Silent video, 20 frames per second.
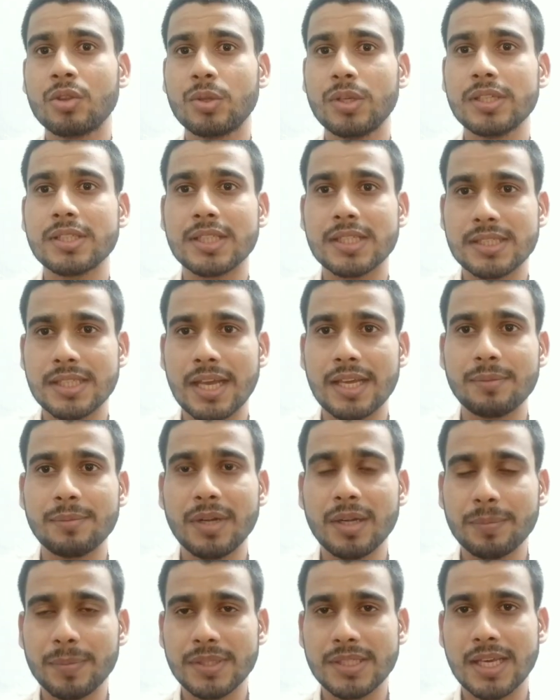तो इस
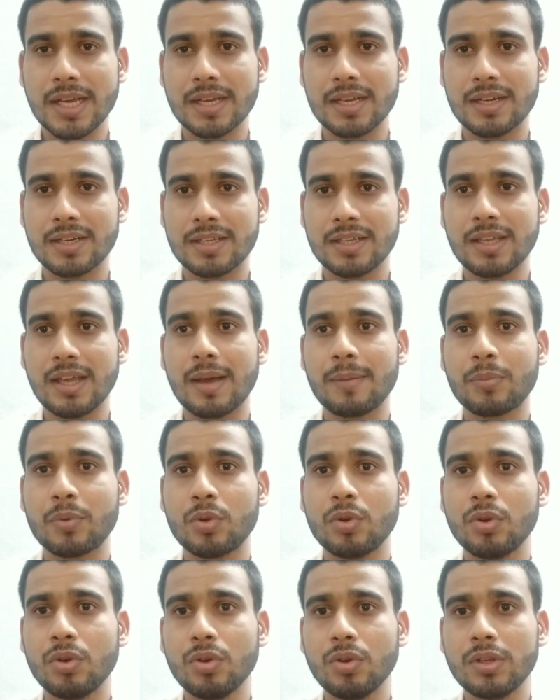असाइनमेंट में जा करके
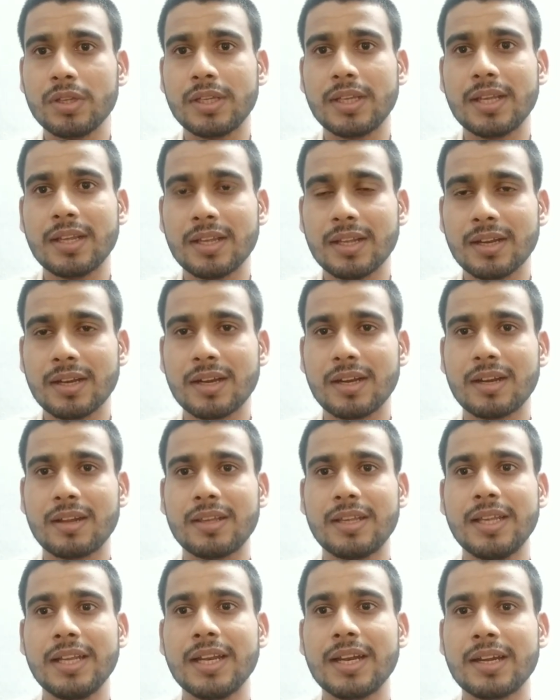आपको ये
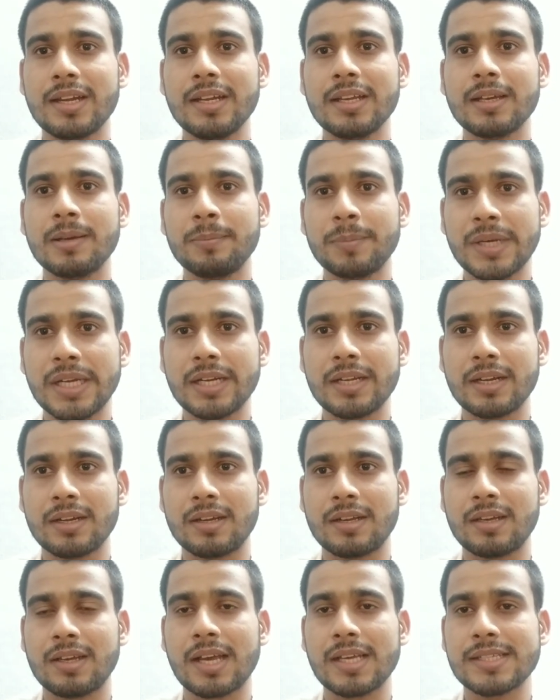ई लर्निंग कंप्लीट
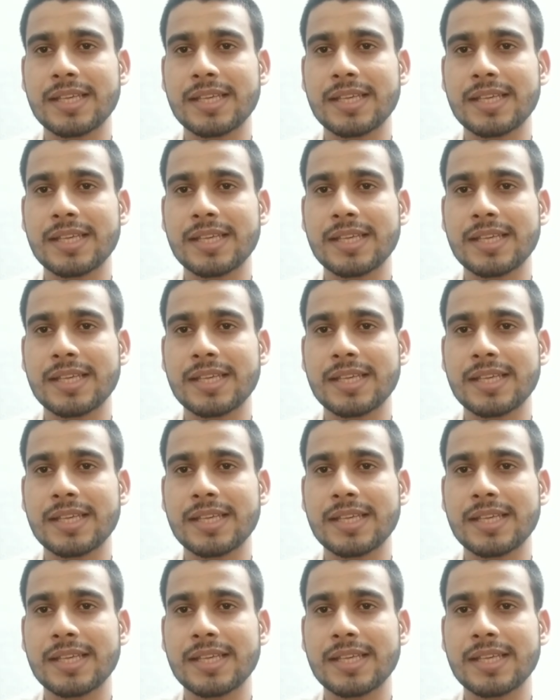करना है